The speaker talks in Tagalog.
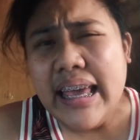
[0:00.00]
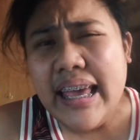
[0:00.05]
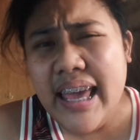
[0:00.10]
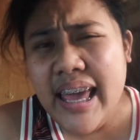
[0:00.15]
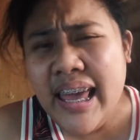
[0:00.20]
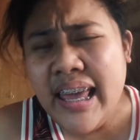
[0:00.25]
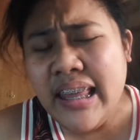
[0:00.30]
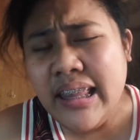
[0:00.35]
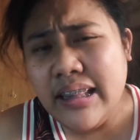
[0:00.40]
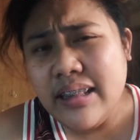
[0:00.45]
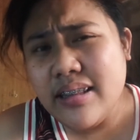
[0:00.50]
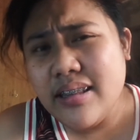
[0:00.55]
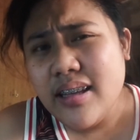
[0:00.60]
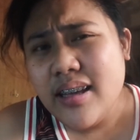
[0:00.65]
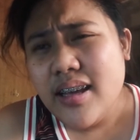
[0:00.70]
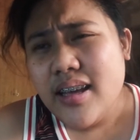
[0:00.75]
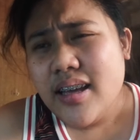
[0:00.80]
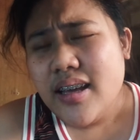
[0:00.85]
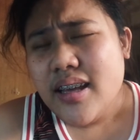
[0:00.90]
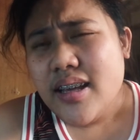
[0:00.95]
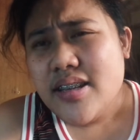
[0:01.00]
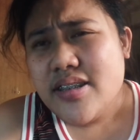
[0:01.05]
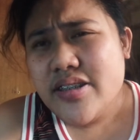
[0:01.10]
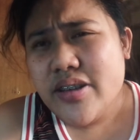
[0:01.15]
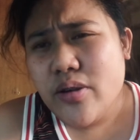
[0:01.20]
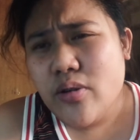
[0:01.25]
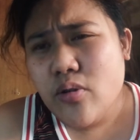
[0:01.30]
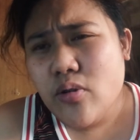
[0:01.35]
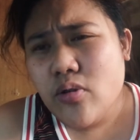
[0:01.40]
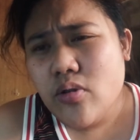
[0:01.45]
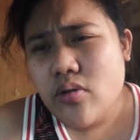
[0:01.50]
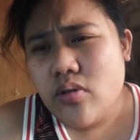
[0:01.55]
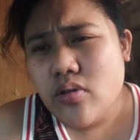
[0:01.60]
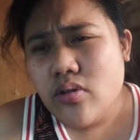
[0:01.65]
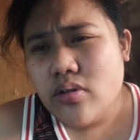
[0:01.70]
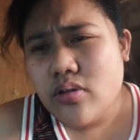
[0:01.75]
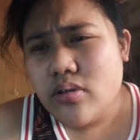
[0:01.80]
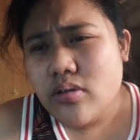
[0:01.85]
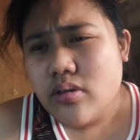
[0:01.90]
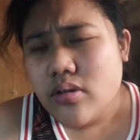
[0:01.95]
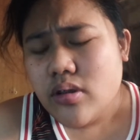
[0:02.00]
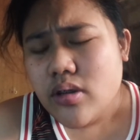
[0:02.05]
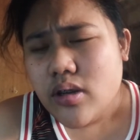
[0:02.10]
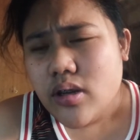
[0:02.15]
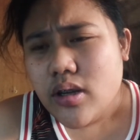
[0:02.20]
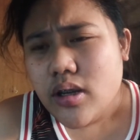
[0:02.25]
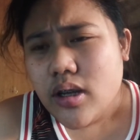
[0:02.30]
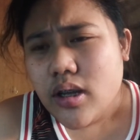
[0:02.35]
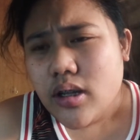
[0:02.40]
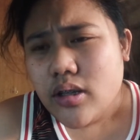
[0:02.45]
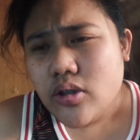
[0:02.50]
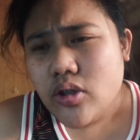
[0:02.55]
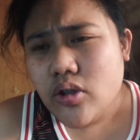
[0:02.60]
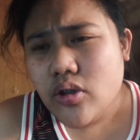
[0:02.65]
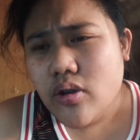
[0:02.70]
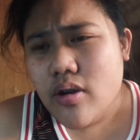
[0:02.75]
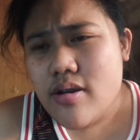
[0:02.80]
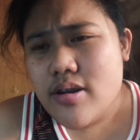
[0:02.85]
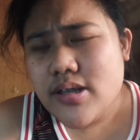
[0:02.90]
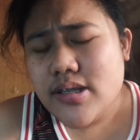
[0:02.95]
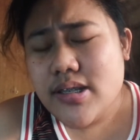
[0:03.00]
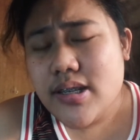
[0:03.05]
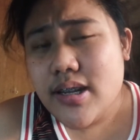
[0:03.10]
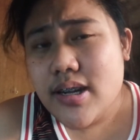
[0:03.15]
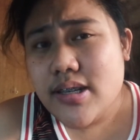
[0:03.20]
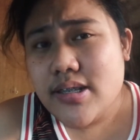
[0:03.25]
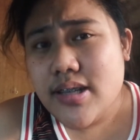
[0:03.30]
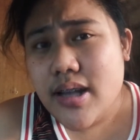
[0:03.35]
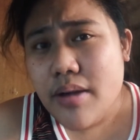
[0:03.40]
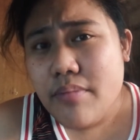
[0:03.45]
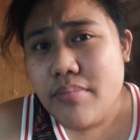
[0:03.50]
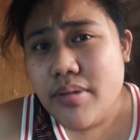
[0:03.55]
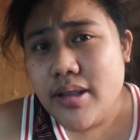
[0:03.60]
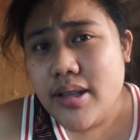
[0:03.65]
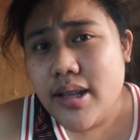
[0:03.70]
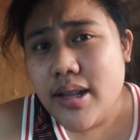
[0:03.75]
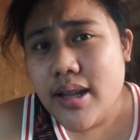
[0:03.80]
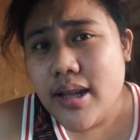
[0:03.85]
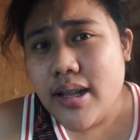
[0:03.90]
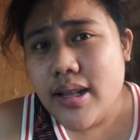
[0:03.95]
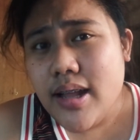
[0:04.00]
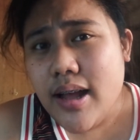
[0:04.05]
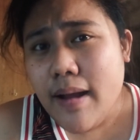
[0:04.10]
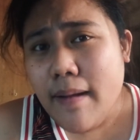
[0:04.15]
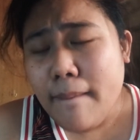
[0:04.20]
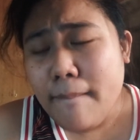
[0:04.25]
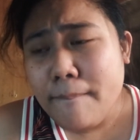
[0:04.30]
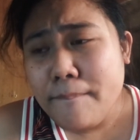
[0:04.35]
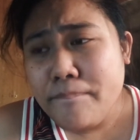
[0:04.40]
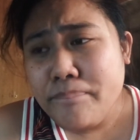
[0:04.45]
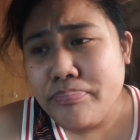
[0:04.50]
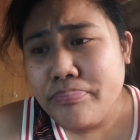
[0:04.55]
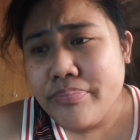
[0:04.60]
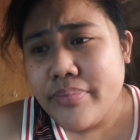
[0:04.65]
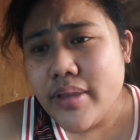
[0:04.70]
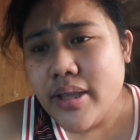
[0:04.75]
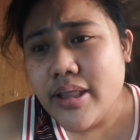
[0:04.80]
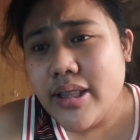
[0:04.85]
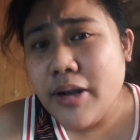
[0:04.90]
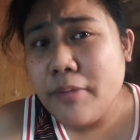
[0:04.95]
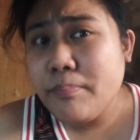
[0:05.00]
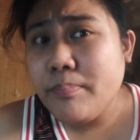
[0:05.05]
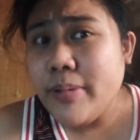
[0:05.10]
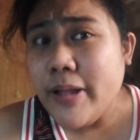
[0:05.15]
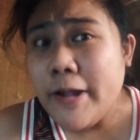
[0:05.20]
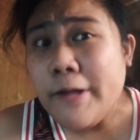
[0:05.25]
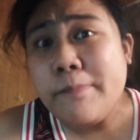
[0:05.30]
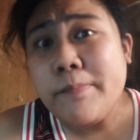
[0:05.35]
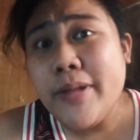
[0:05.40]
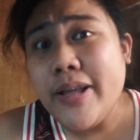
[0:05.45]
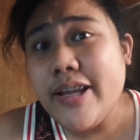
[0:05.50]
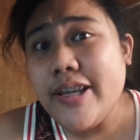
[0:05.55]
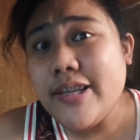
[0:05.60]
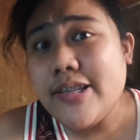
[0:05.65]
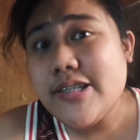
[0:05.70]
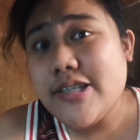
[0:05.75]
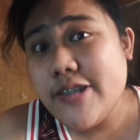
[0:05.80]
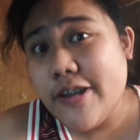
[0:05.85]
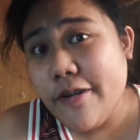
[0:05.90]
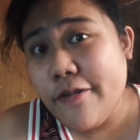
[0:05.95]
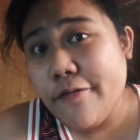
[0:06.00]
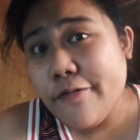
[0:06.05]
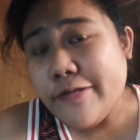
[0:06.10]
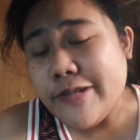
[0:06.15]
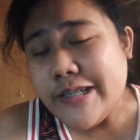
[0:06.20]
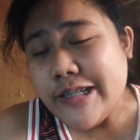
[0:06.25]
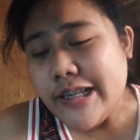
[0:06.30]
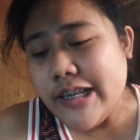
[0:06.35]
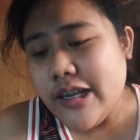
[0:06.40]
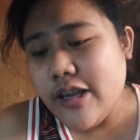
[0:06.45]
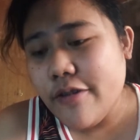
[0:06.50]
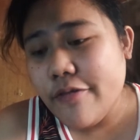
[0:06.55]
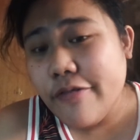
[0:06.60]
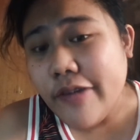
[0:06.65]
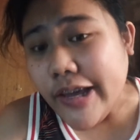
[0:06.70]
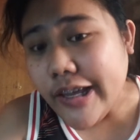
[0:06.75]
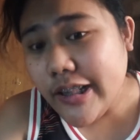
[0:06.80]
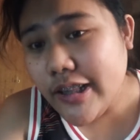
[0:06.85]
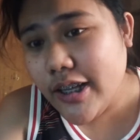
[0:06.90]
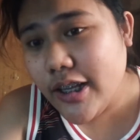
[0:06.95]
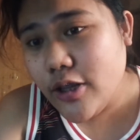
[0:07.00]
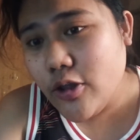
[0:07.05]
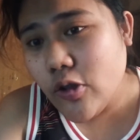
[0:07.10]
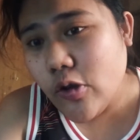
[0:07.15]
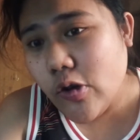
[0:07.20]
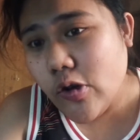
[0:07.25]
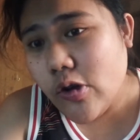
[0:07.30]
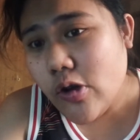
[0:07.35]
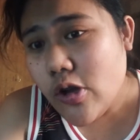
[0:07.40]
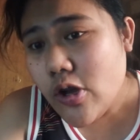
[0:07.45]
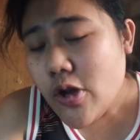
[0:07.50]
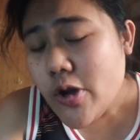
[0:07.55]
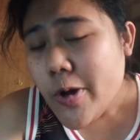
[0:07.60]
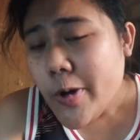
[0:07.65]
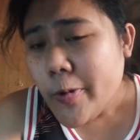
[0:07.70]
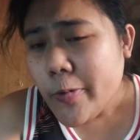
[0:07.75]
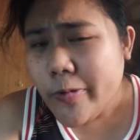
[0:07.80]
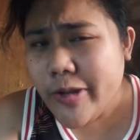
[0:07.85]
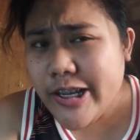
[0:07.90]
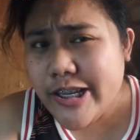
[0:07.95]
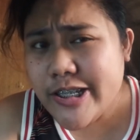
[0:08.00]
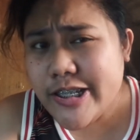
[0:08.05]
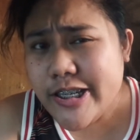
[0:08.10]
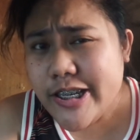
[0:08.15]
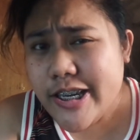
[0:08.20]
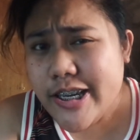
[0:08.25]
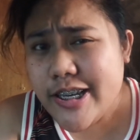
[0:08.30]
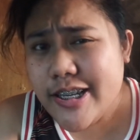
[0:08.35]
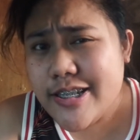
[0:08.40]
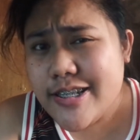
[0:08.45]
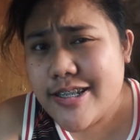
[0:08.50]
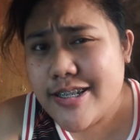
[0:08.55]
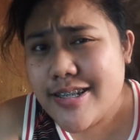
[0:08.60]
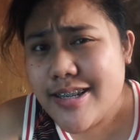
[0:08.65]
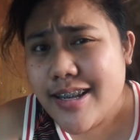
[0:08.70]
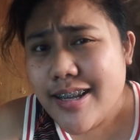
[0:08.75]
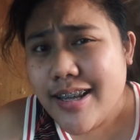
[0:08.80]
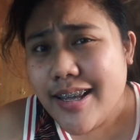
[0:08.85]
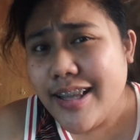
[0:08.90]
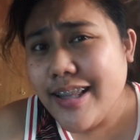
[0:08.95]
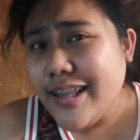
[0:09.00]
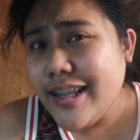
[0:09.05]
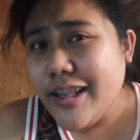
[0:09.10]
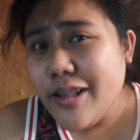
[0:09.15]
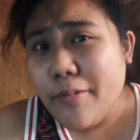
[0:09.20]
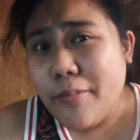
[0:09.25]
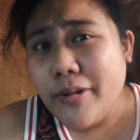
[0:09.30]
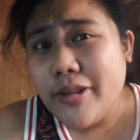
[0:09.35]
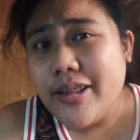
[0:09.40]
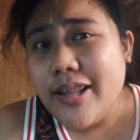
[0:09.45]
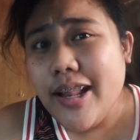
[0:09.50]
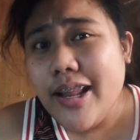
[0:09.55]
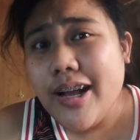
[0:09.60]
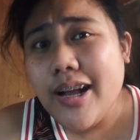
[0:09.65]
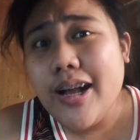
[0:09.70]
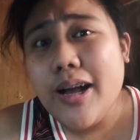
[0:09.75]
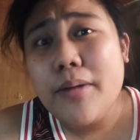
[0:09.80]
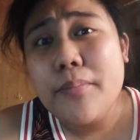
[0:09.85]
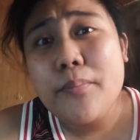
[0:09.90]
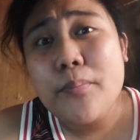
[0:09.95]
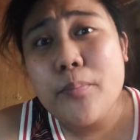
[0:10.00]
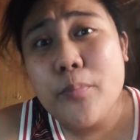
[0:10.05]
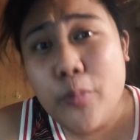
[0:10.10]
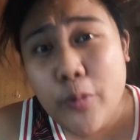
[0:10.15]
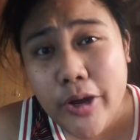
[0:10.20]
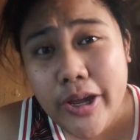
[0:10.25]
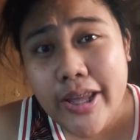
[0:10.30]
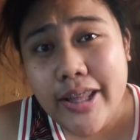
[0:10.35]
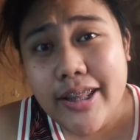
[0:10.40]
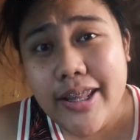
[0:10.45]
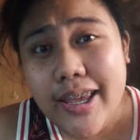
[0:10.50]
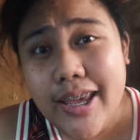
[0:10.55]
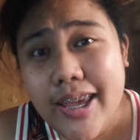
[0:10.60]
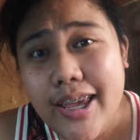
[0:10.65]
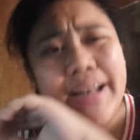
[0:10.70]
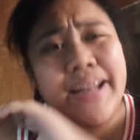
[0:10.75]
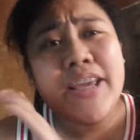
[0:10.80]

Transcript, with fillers: And, siguro, totoo yung sinasabi nila na nag-play-play safe si Feng dito, which is, hindi naman talaga pwede.